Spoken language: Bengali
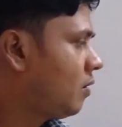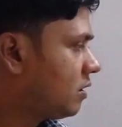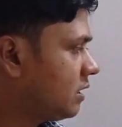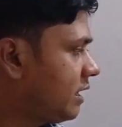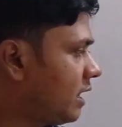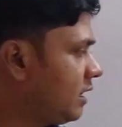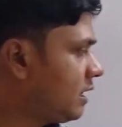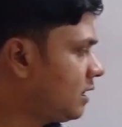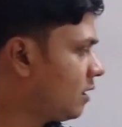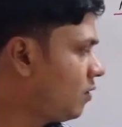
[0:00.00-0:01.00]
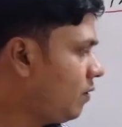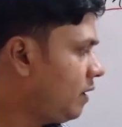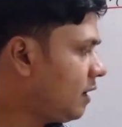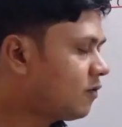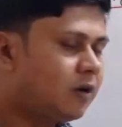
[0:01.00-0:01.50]
অর্থাৎ এখানে দিকে দেখো
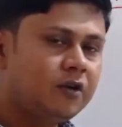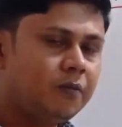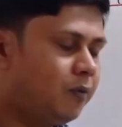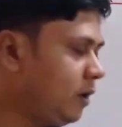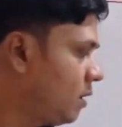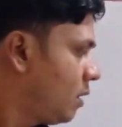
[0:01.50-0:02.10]
এক্স ওয়াই নব্বই